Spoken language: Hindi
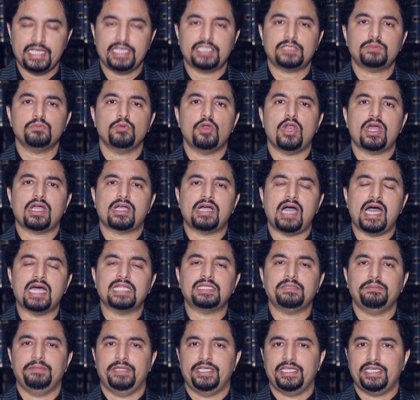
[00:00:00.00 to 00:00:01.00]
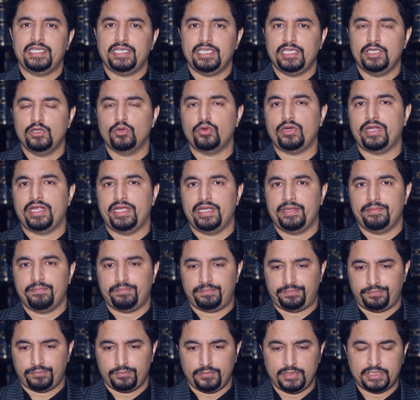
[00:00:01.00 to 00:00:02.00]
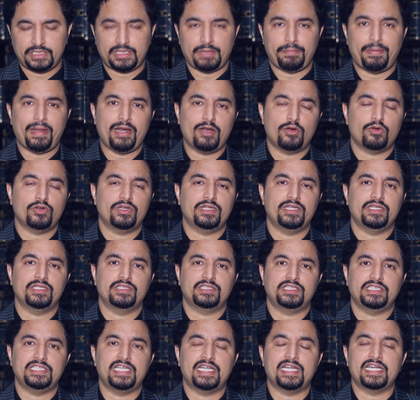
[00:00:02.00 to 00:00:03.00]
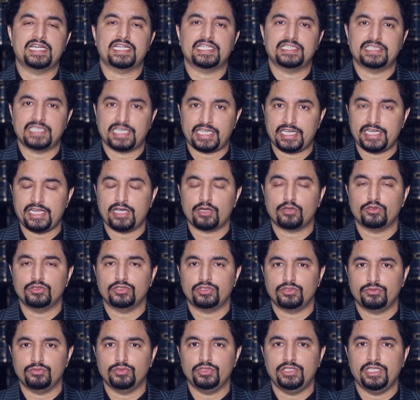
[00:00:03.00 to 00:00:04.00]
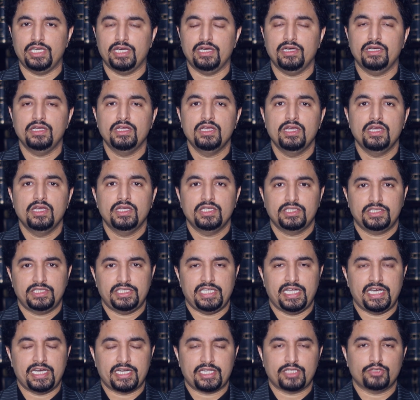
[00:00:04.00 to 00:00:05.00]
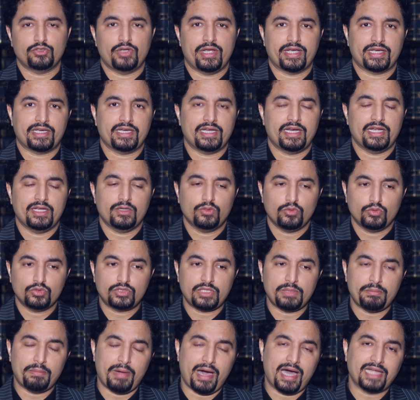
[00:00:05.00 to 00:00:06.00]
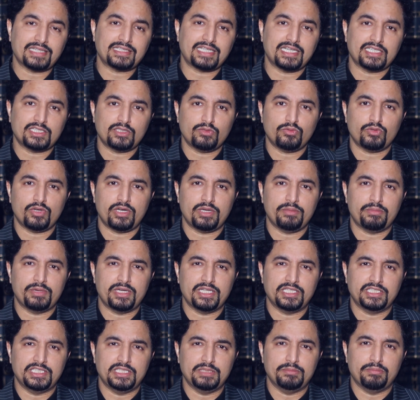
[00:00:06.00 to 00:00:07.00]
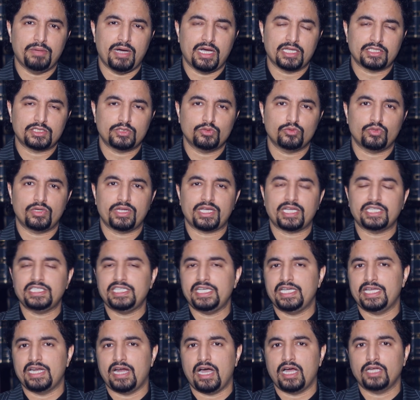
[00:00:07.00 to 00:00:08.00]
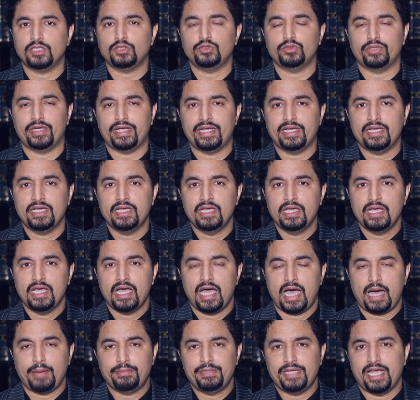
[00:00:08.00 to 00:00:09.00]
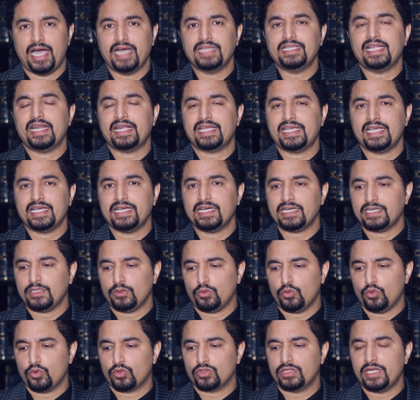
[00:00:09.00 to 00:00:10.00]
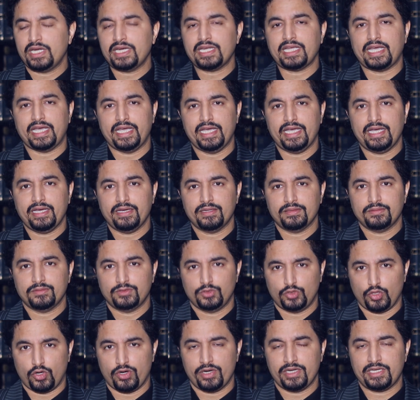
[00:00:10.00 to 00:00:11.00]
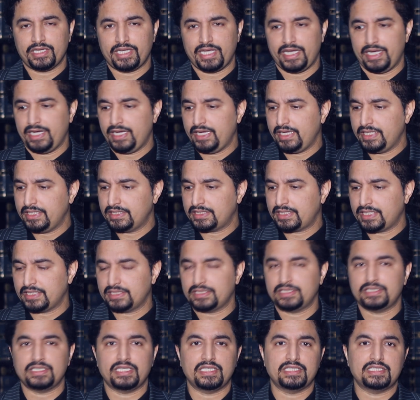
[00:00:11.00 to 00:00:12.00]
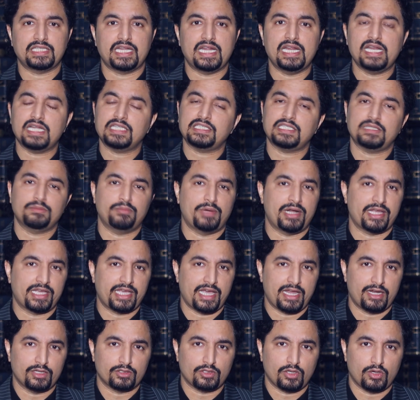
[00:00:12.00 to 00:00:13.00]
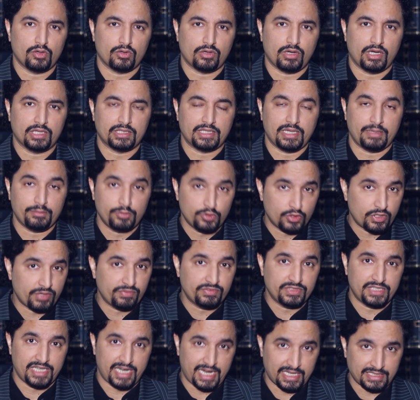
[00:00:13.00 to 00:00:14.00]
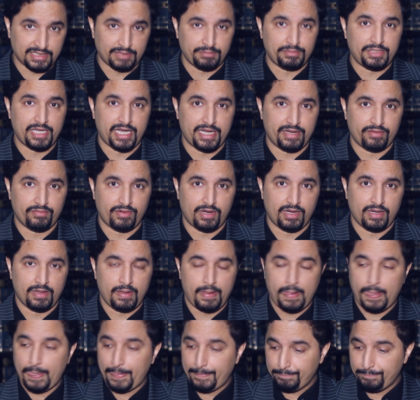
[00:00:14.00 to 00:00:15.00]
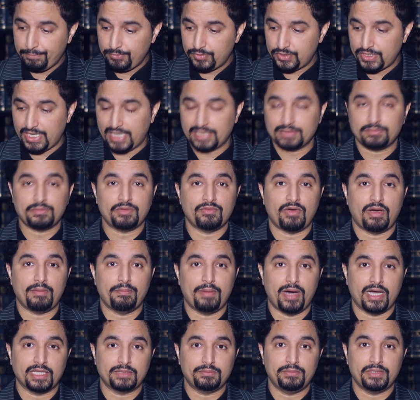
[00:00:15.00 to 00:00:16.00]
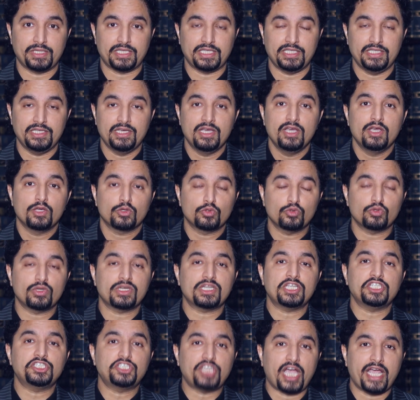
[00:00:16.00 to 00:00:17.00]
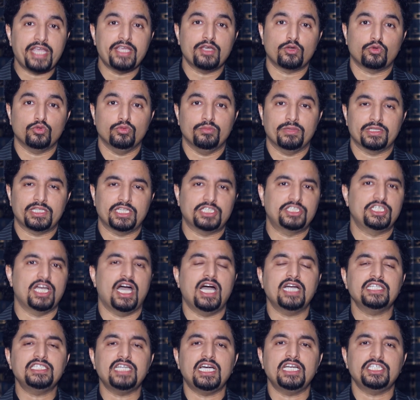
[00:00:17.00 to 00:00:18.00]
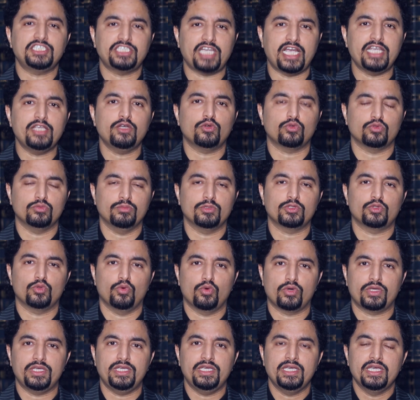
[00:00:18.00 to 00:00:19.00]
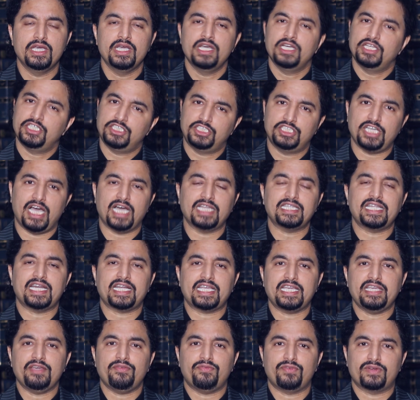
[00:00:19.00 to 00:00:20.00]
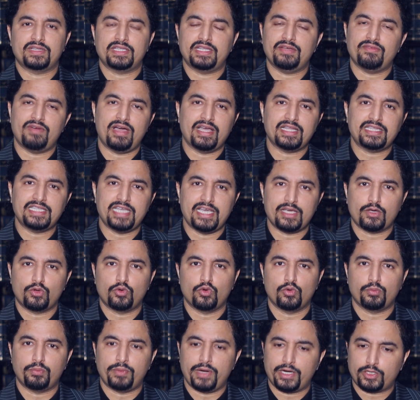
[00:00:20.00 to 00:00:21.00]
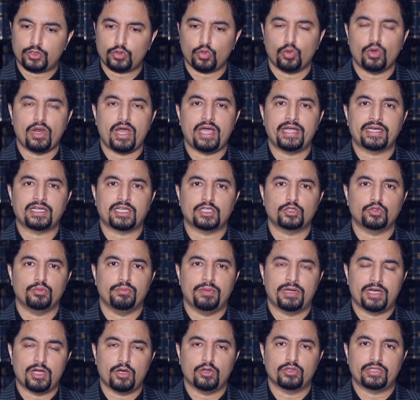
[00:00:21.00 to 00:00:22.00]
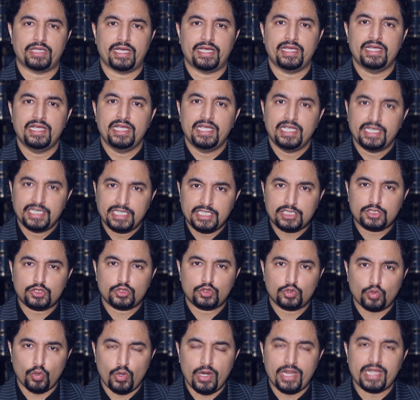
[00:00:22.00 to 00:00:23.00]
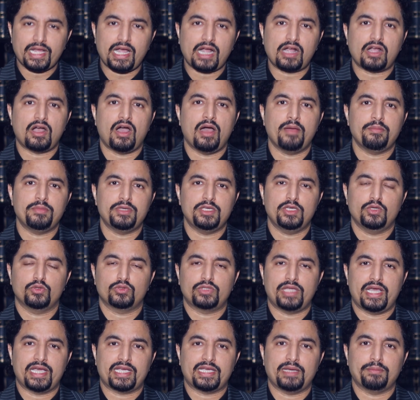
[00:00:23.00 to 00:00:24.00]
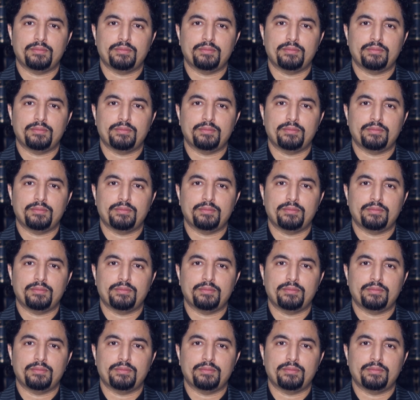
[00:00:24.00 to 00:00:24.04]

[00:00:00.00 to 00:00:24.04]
इस मुलाकात में इन्होंने इससे पहले उन्होंने सी एन एन के जक्रिया को इंटरव्यू दिया सी एन एन के जो एंकर हैं उससे बात करते हुए उन्होंने बड़ी अजीब बात की उन्होंने कहा जी ईरान जो है अब याद रखिएगा कि उर्दन के जॉर्डन के इसके इसराइल के साथ बड़े गहरे ताल्लुक हैं अभी इनके वजी अजम भी आए वहाँ वजी अजम ने वहाँ बात भी की क्योंकि इनकी शाही हुकूमत है जहाँ जहाँ शाही हुकूमत होगी याद रखें ये फ़र्द वायद या एक ग्रुप एक टोला इनका जो बना होता है इस टोले का काम ये होता है